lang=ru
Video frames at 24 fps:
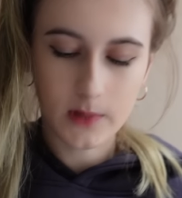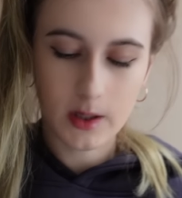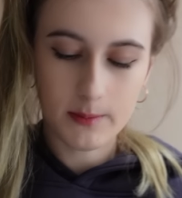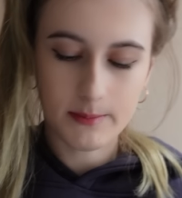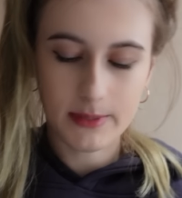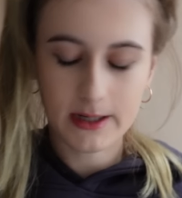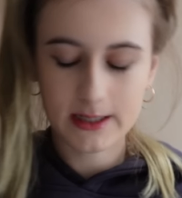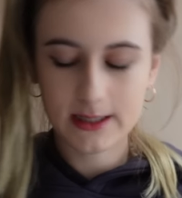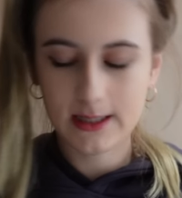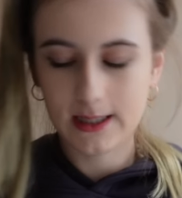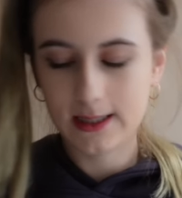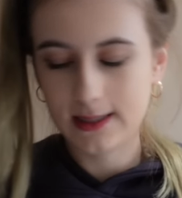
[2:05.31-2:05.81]

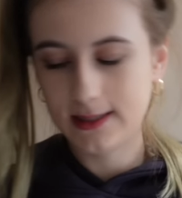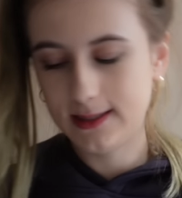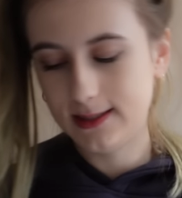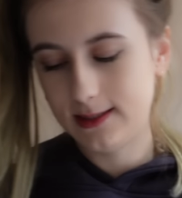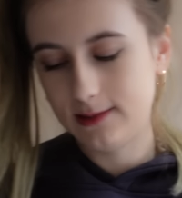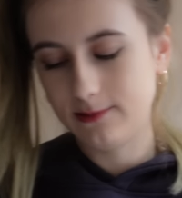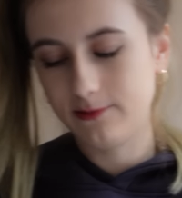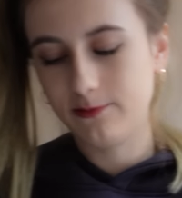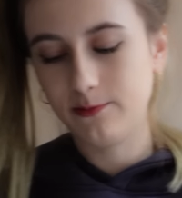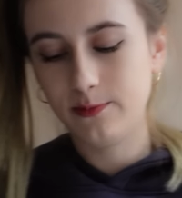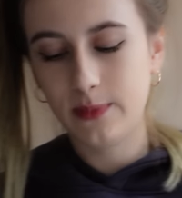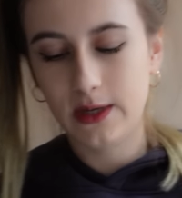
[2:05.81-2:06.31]

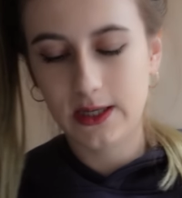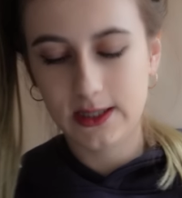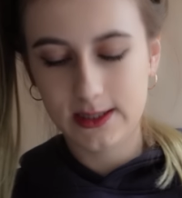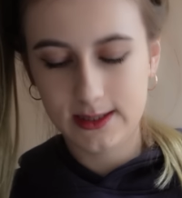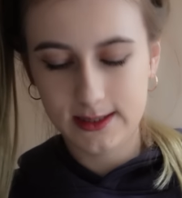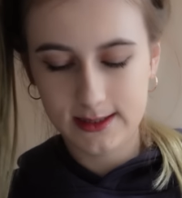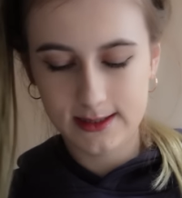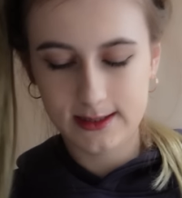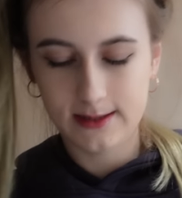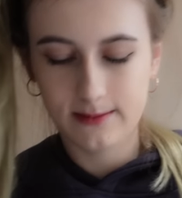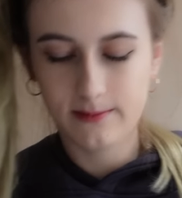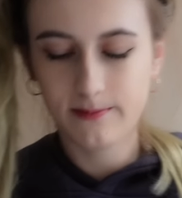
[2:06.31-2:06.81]
Протестим
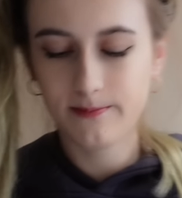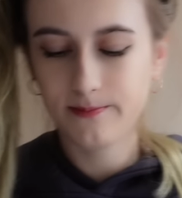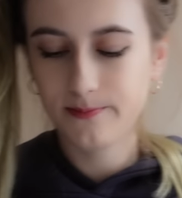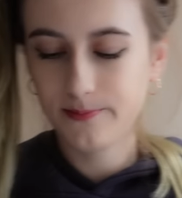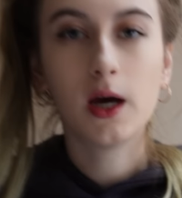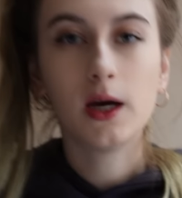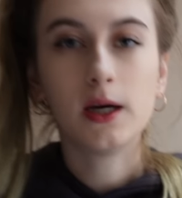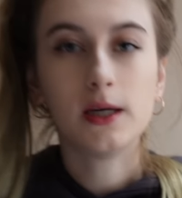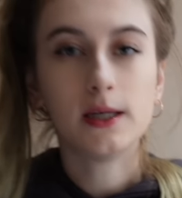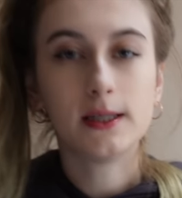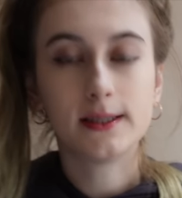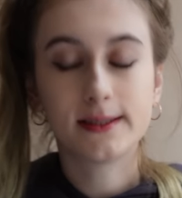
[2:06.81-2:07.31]
вместе.
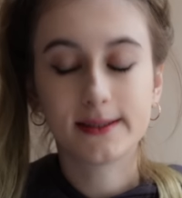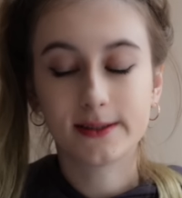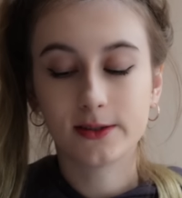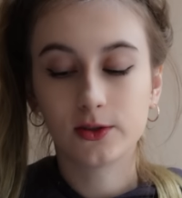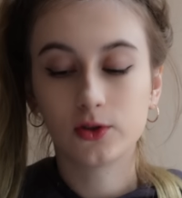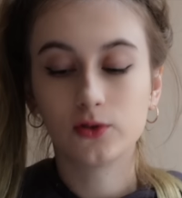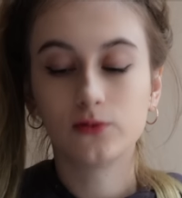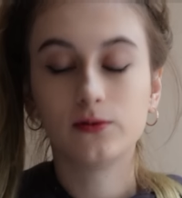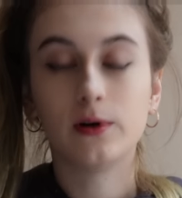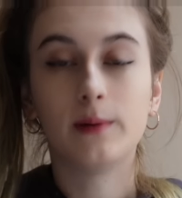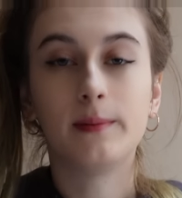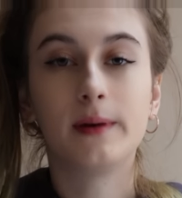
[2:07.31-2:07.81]
И
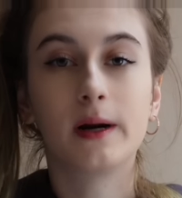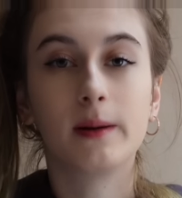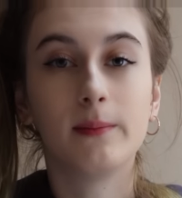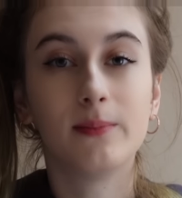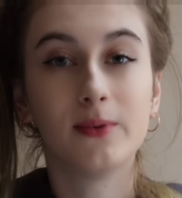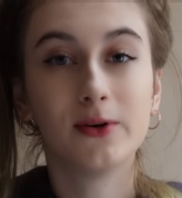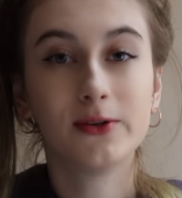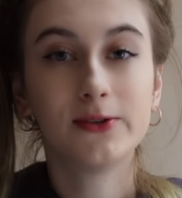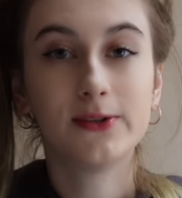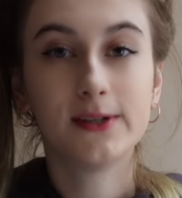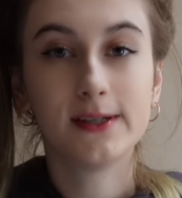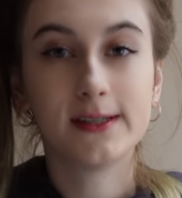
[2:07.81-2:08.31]
скажу вам,
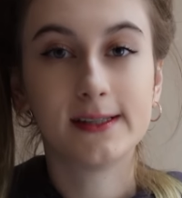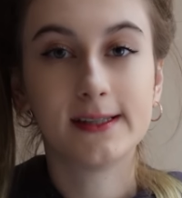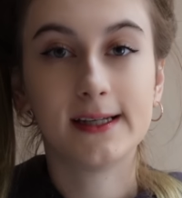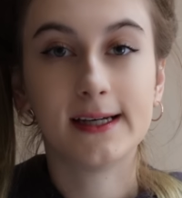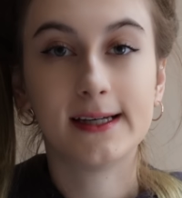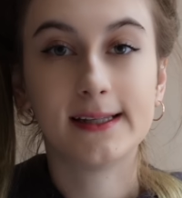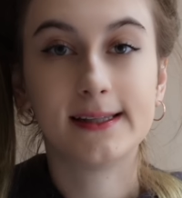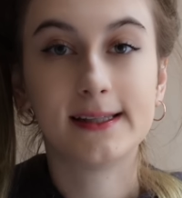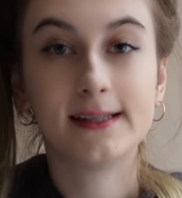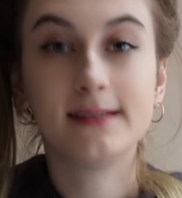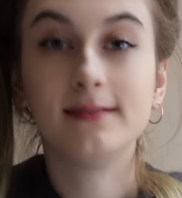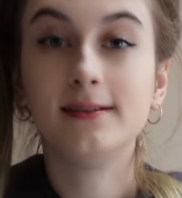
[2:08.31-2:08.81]
работает
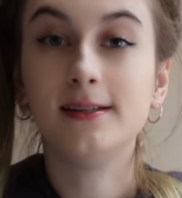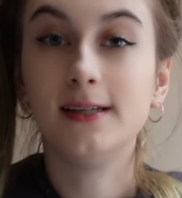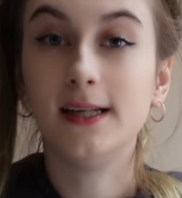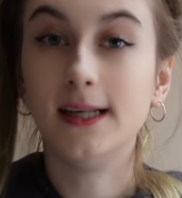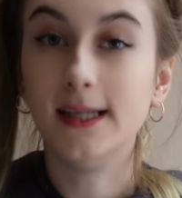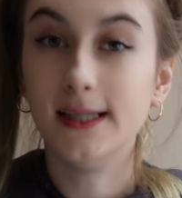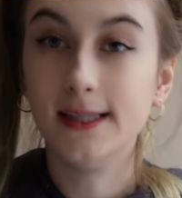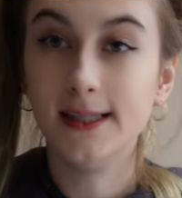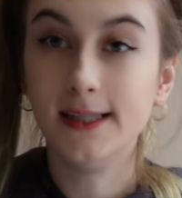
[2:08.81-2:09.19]
это или